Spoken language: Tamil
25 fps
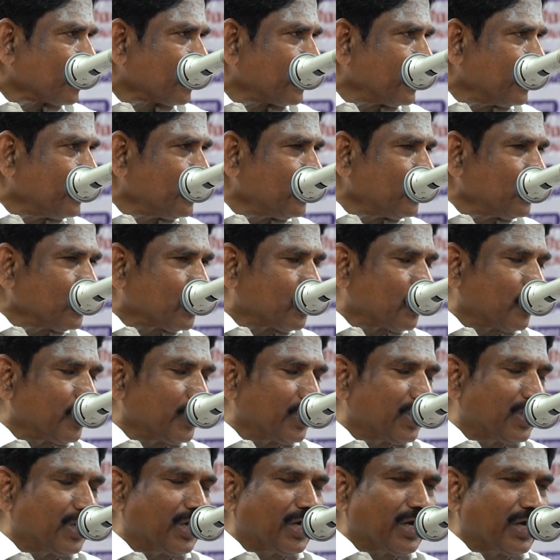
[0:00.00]
இந்து
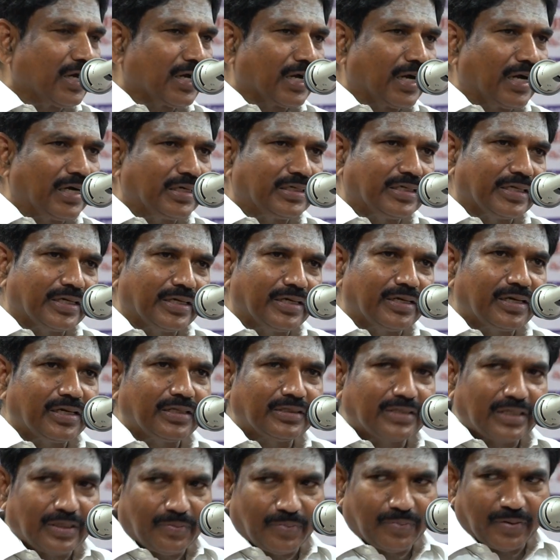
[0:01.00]
கோயிலில் காட்டுகின்ற
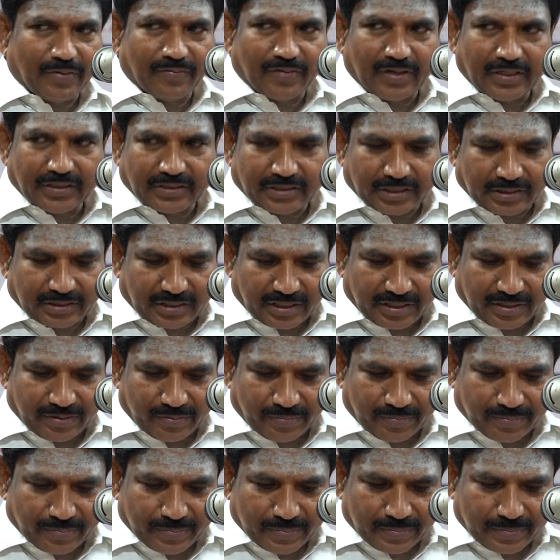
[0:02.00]
தீப
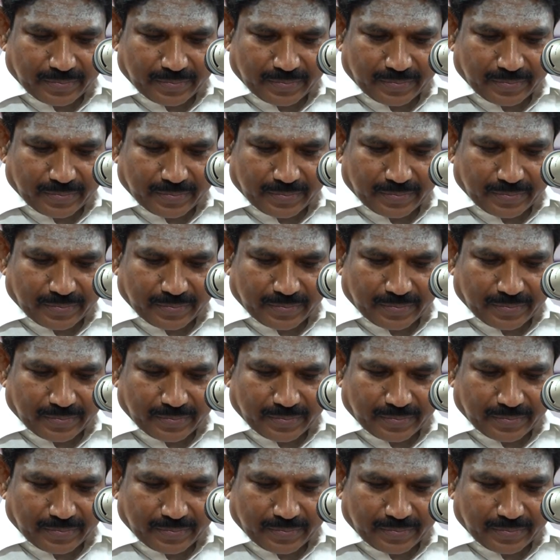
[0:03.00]
வெளிச்சத்தையும்